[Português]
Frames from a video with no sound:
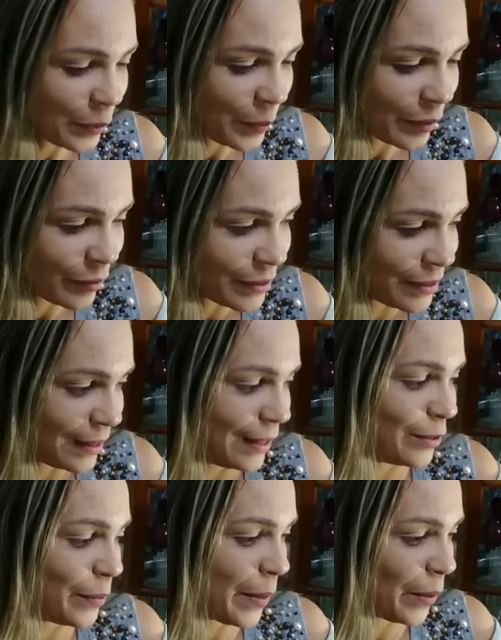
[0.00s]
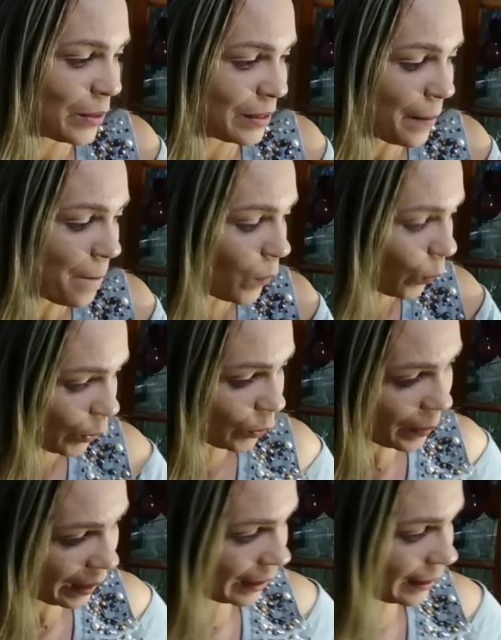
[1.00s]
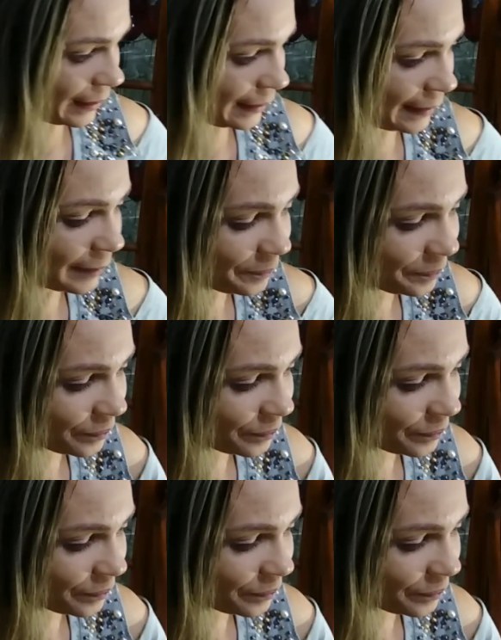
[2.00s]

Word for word: para vocês uma coisa muito bacana